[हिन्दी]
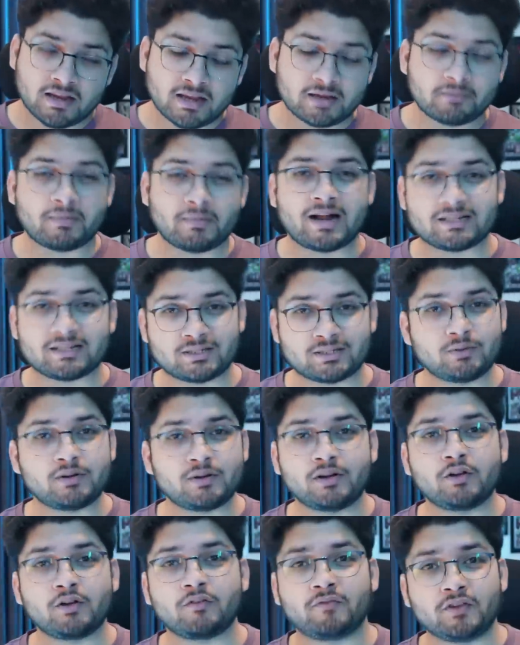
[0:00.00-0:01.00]
एंड
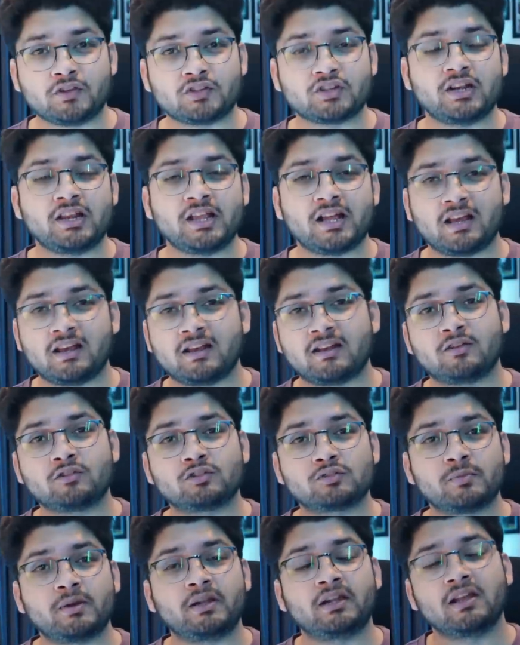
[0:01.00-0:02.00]
बार्सलोना ने ऑफिशियली कल
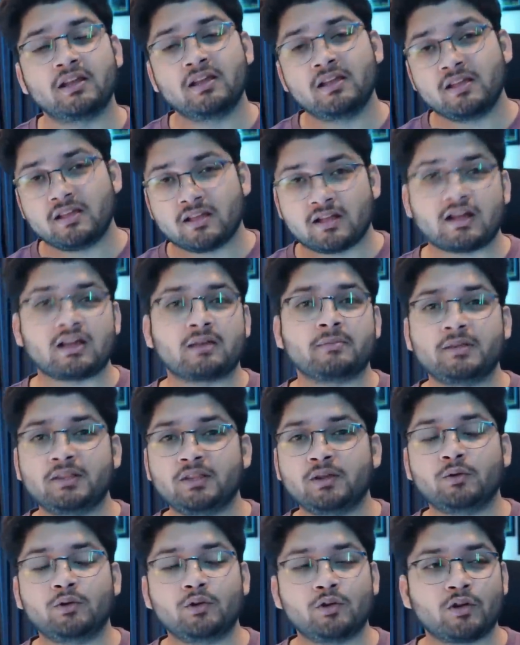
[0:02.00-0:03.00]
अनाउंसमेंट कर भी
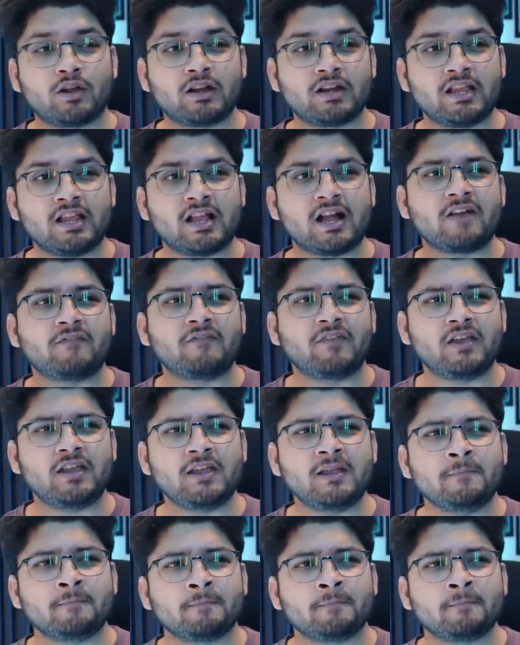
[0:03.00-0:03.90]
दी गुंडोगन की काफ़ी